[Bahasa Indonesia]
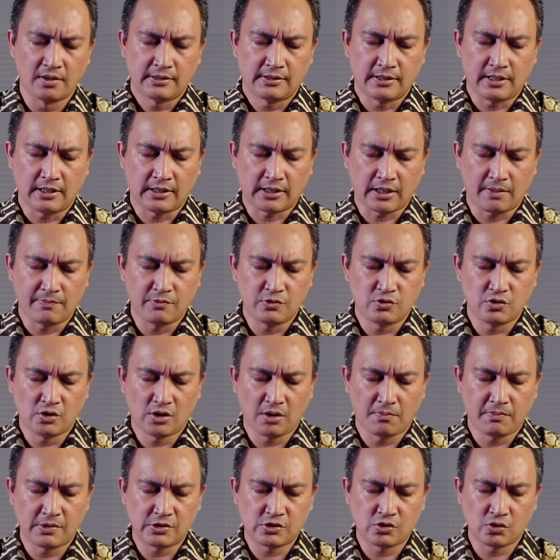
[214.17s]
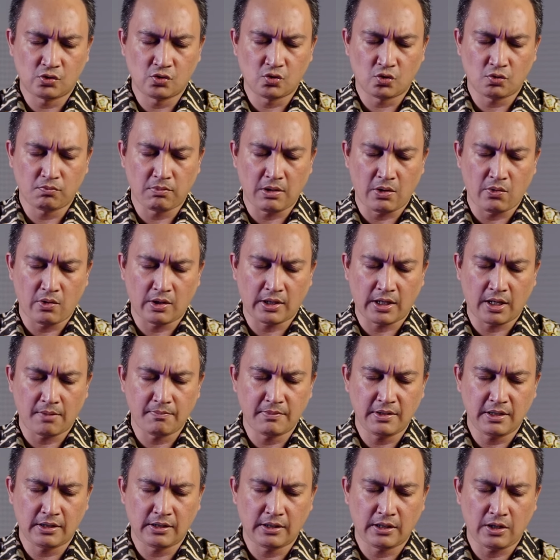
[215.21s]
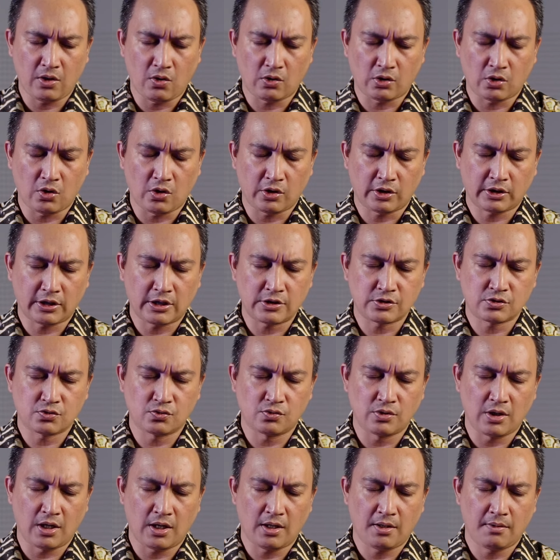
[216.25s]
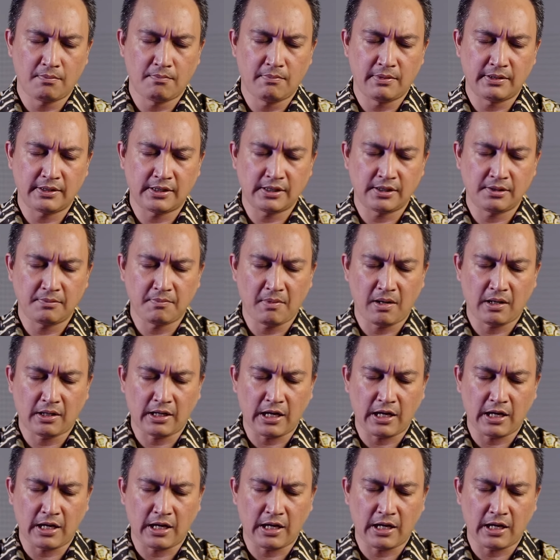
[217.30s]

Dan kami juga bersyukur bahwa kami adalah orang-orang yang sudah menerima